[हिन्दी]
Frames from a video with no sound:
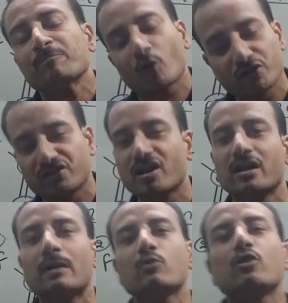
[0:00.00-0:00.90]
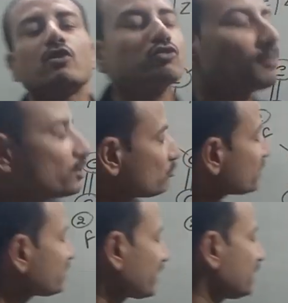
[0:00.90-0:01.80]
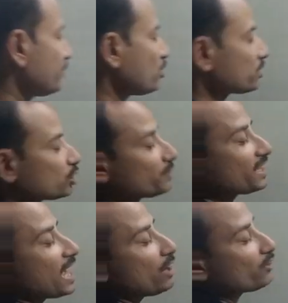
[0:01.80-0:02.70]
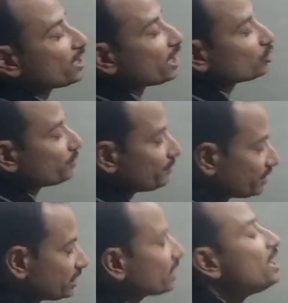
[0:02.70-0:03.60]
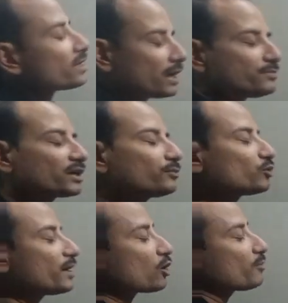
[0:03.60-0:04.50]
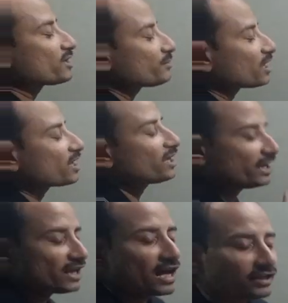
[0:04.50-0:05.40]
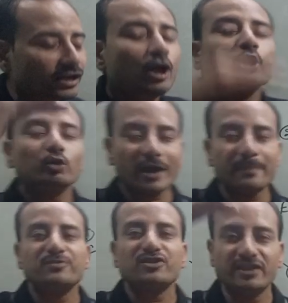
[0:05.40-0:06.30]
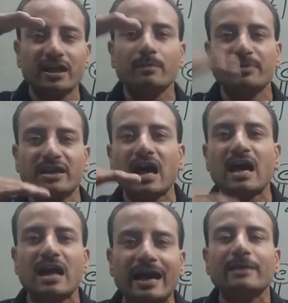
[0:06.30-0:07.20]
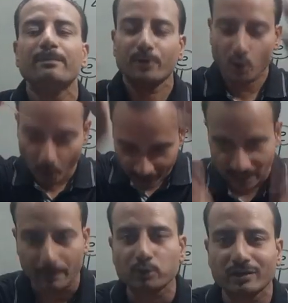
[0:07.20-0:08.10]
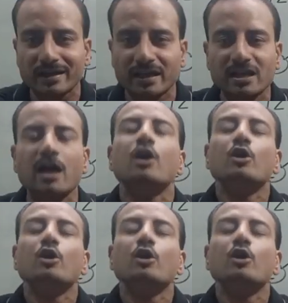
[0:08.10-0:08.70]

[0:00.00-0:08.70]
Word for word: तो जिसका कम होगा उसको मैं दूंगा सेकंड प्रियोरिटी तो भाई आयोडीन का तो फिफ्टी कम से कम तुम्हें एटॉमिक नंबर अगर नहीं याद है तो एफ सी एल बी आर आई प्रियोरिटी टेबल तो देखिए ना